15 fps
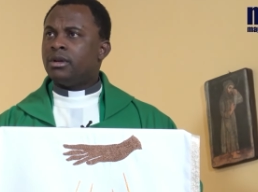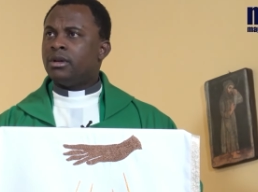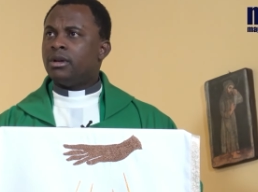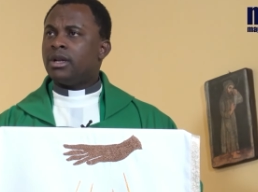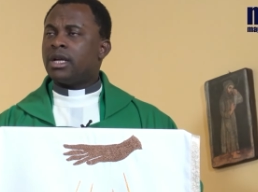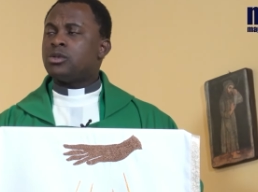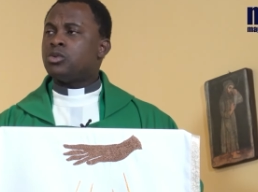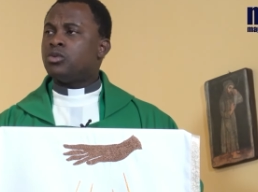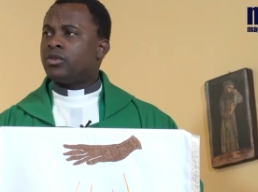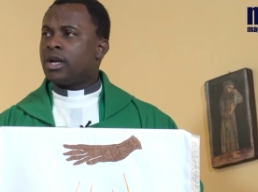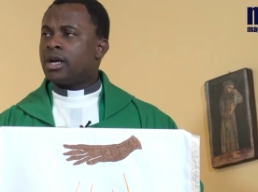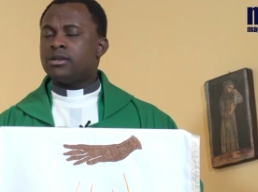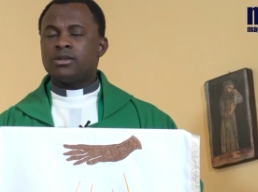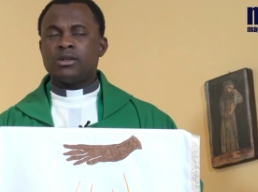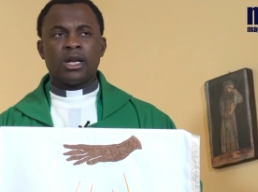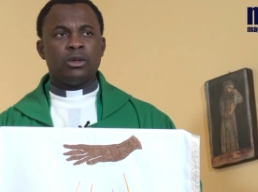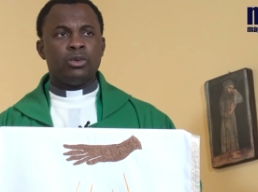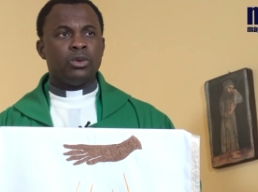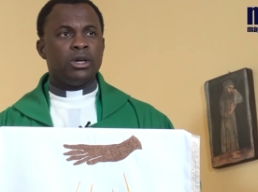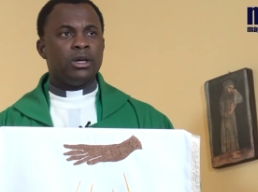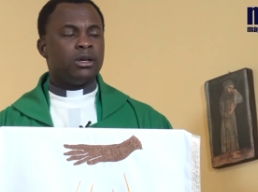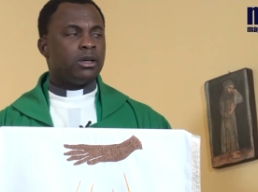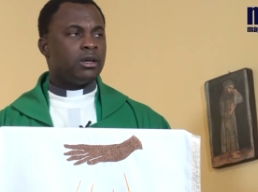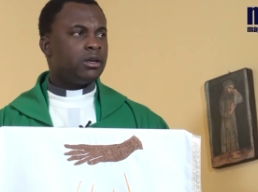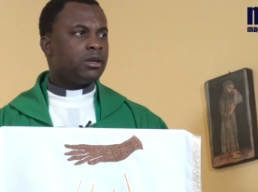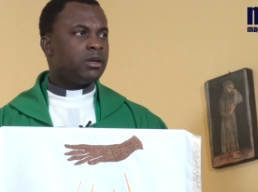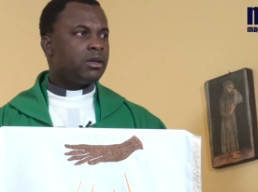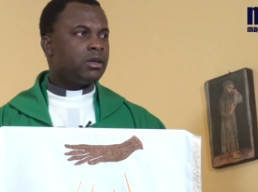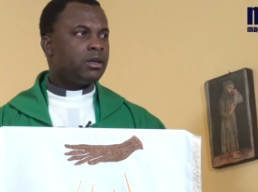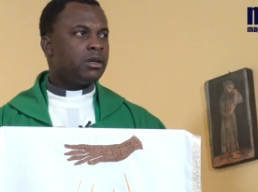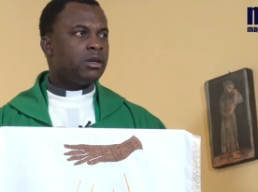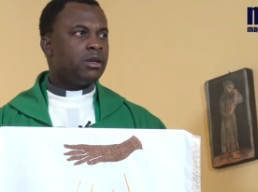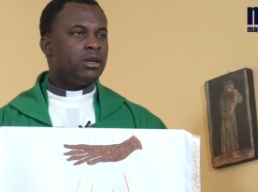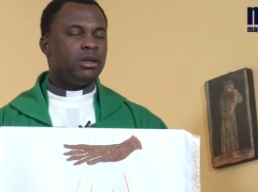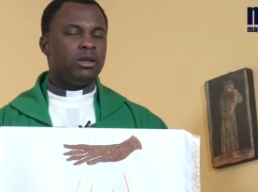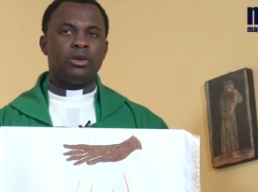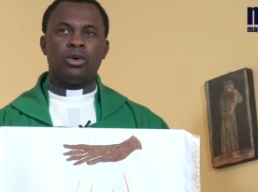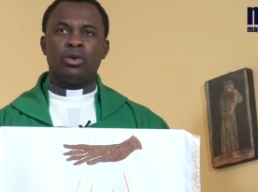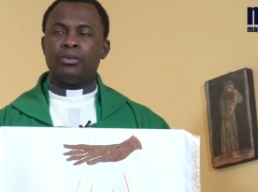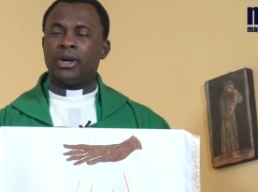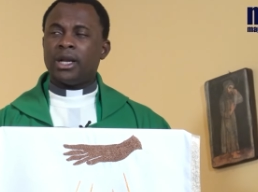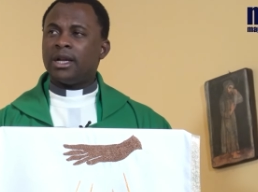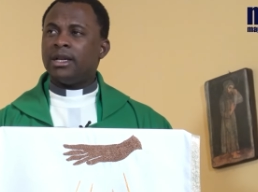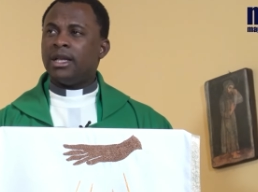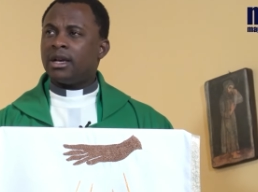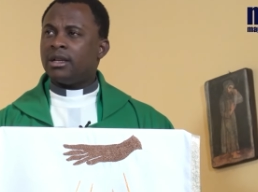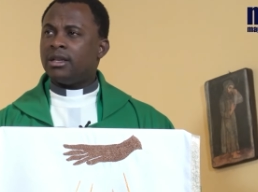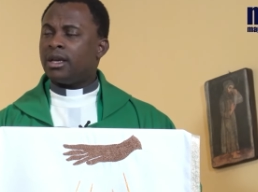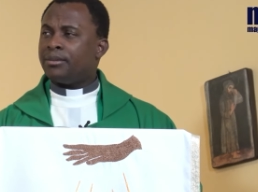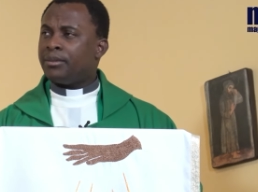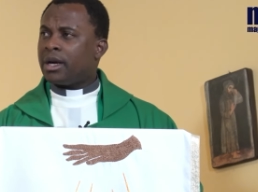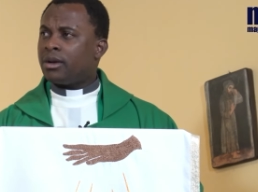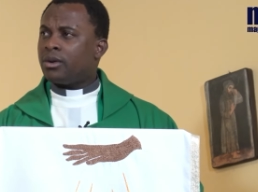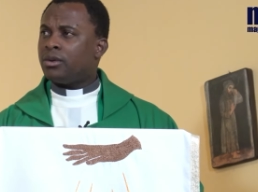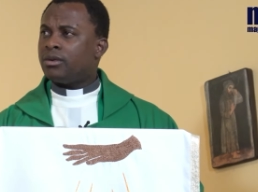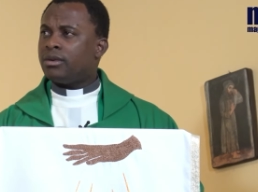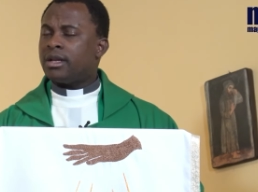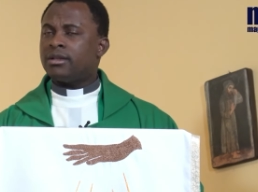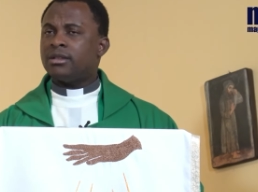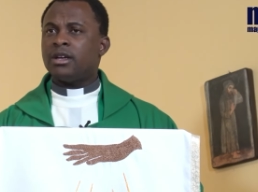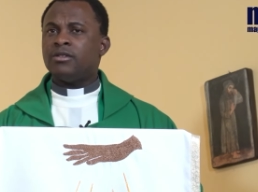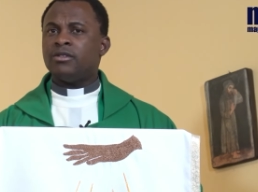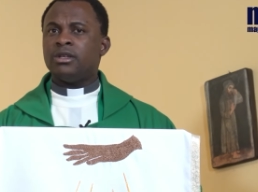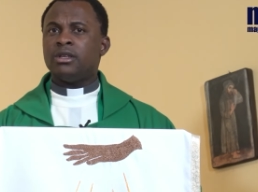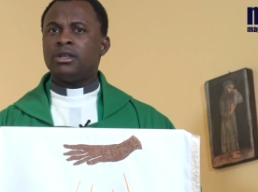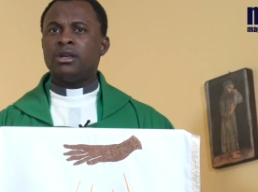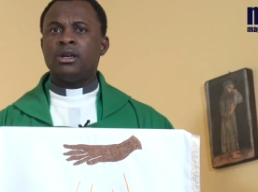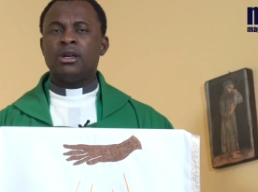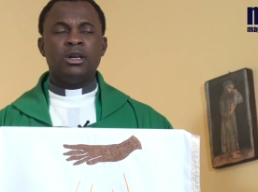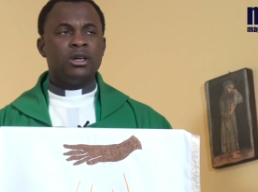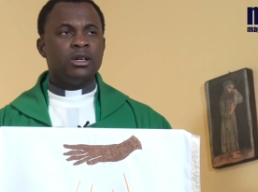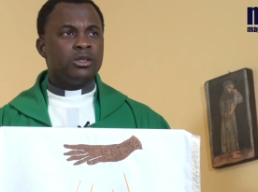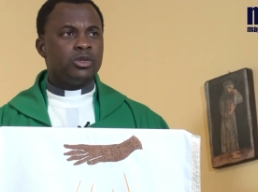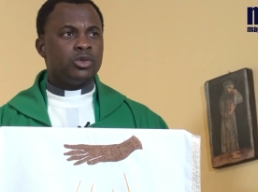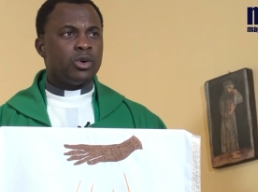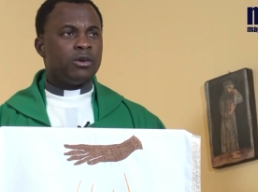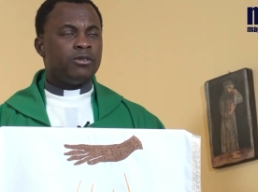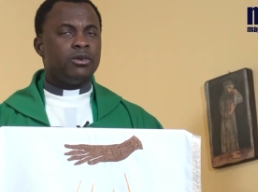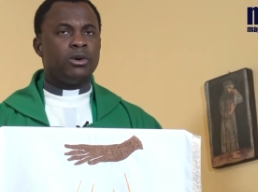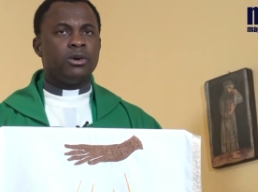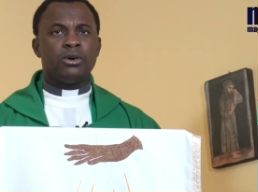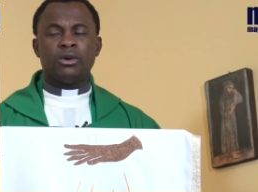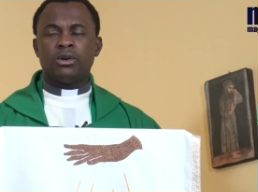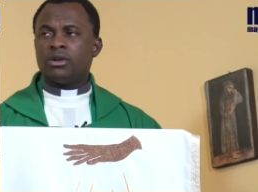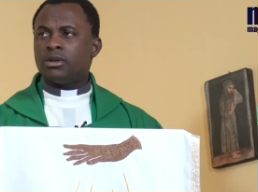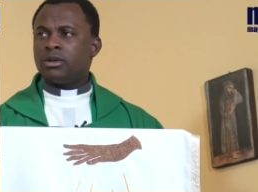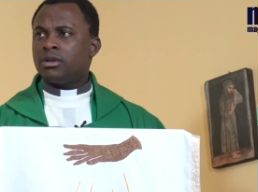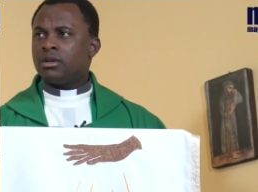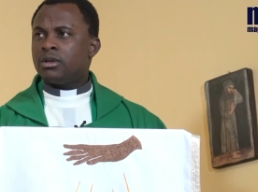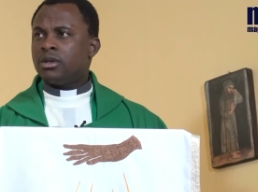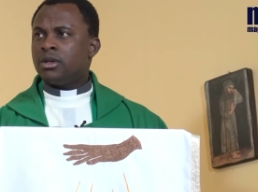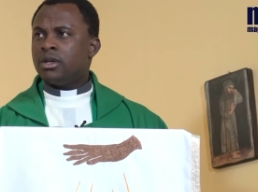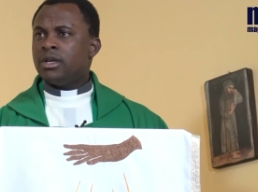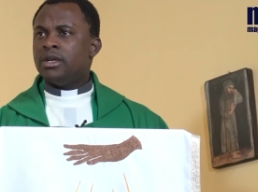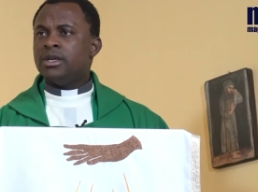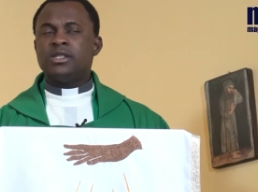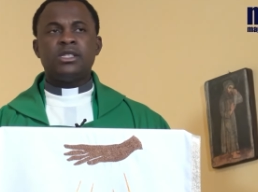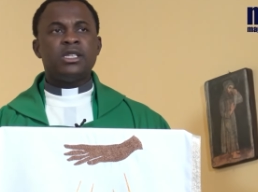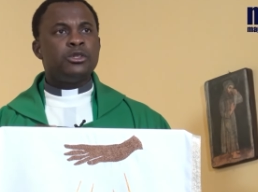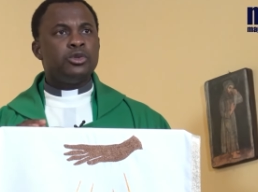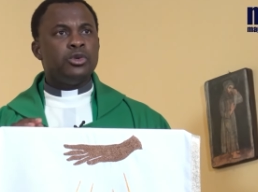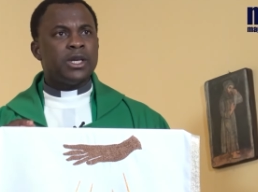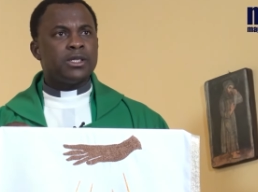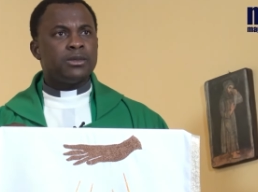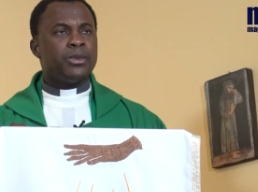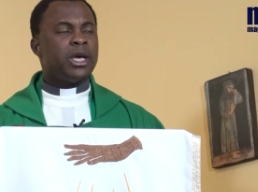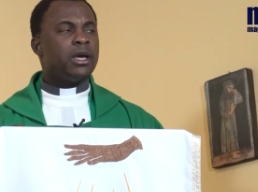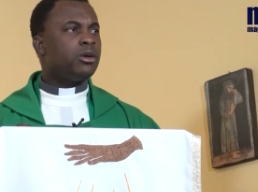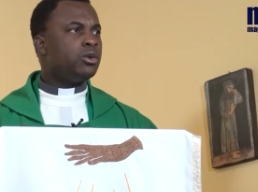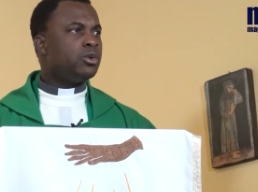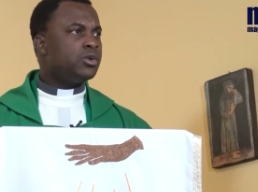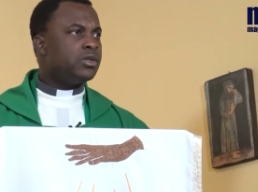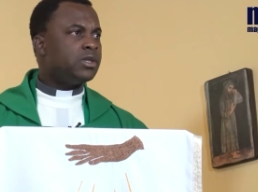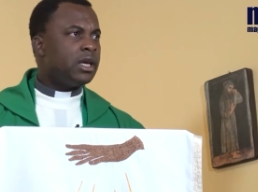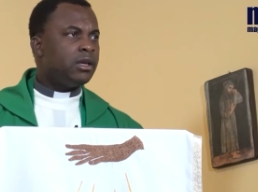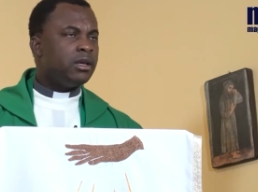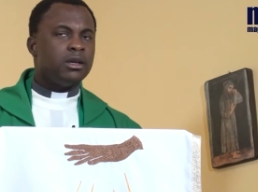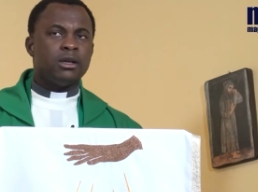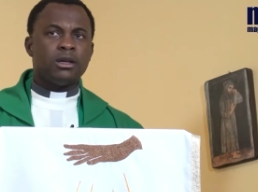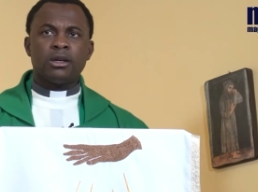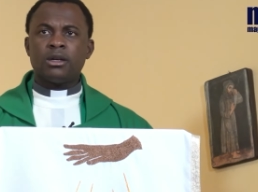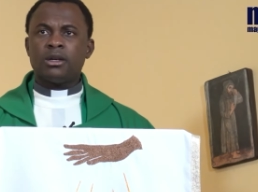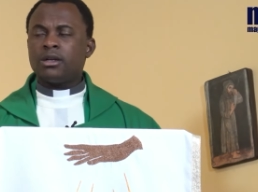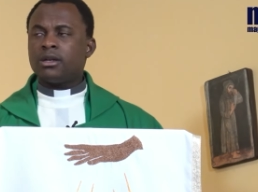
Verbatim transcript: La souffrance, la douleur, non pas la dernière parole dans ta vie. Sois fort. Si tu espères le Seigneur,